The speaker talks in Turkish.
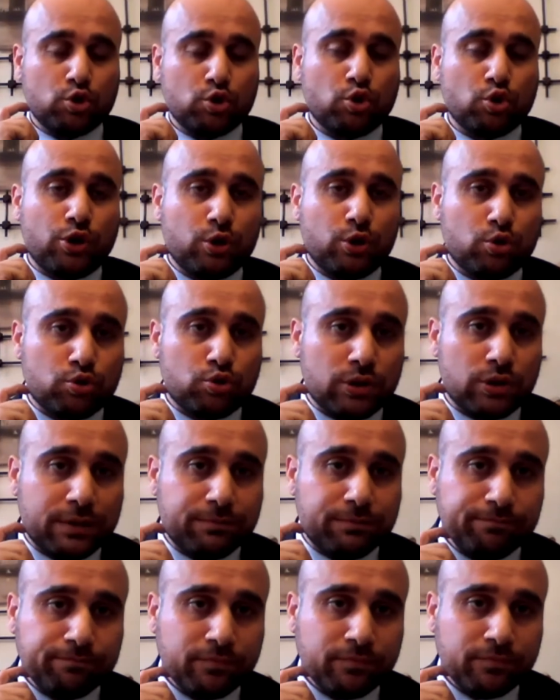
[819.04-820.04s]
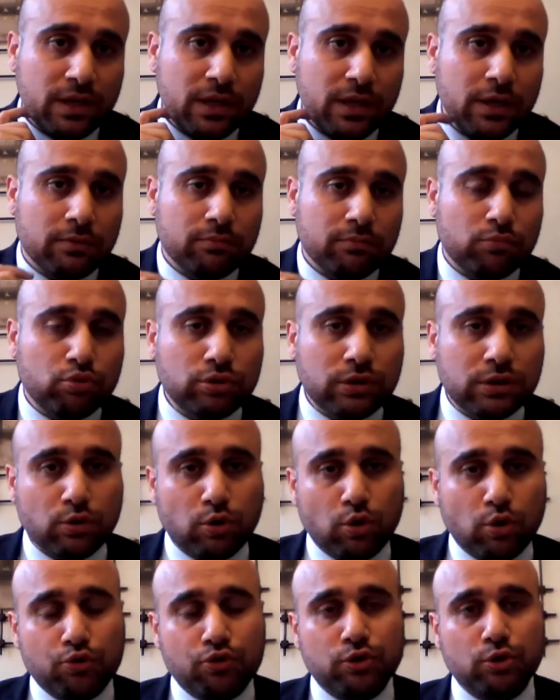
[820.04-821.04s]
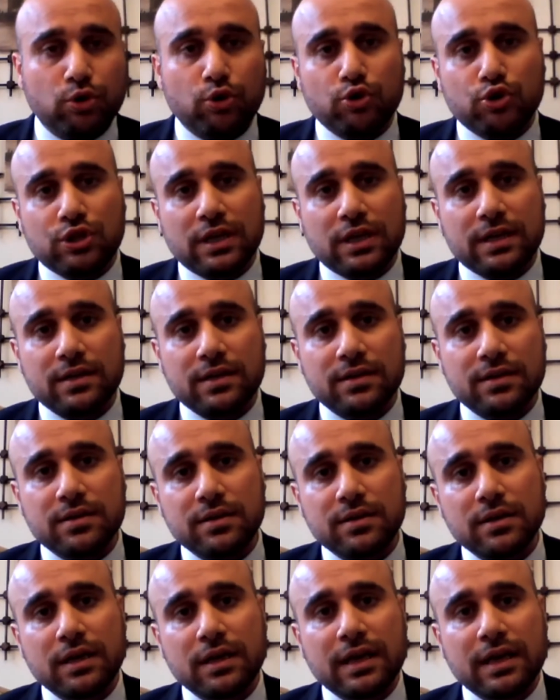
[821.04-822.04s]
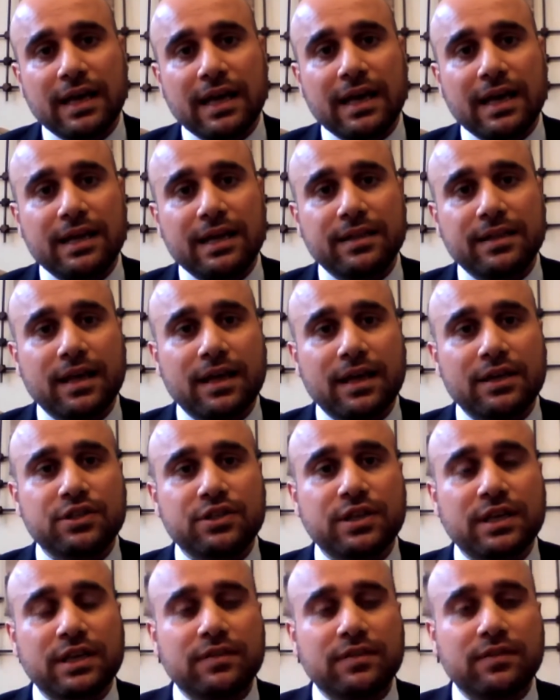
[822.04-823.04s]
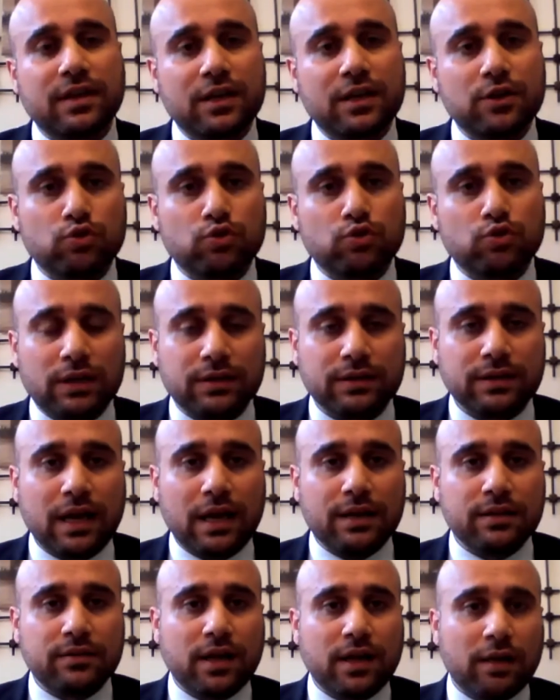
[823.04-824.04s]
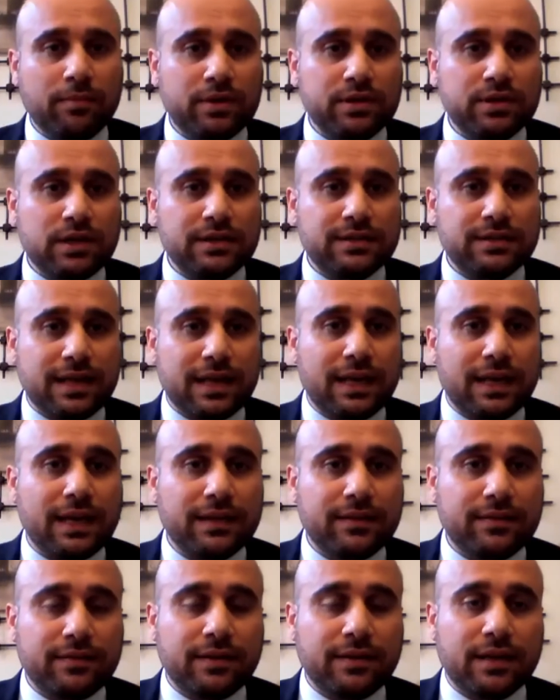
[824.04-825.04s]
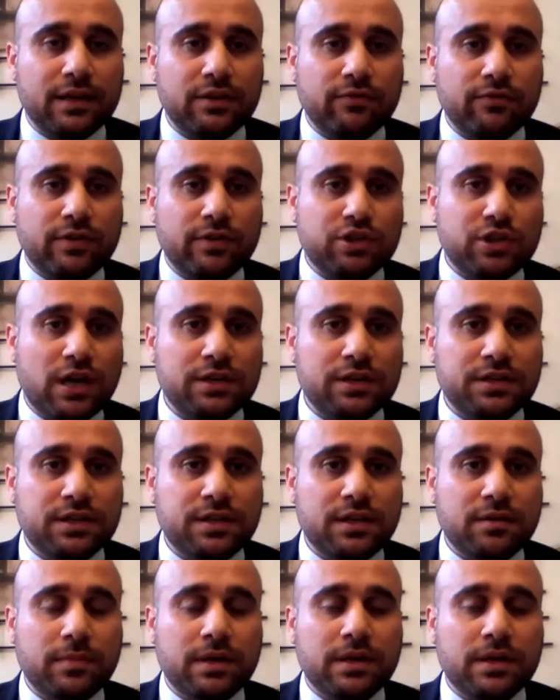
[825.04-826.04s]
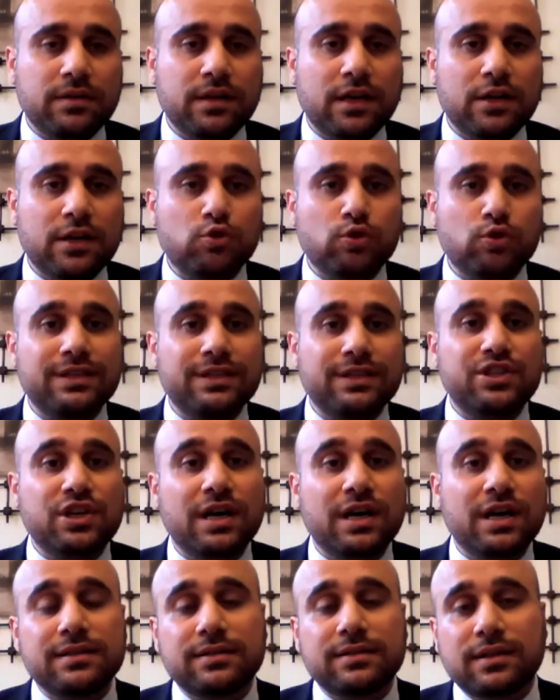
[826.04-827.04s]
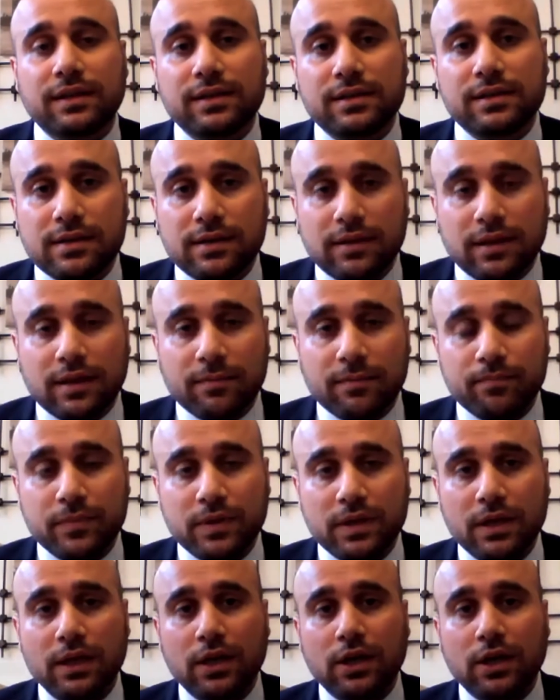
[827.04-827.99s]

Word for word: Şöyle düşünelim. Bundan 10 yıl önce enerjiye ihtiyaç duyan, yani tabiri caizse elektriğe ve şarj edilmeye ihtiyaç duyan cihaz sayısıyla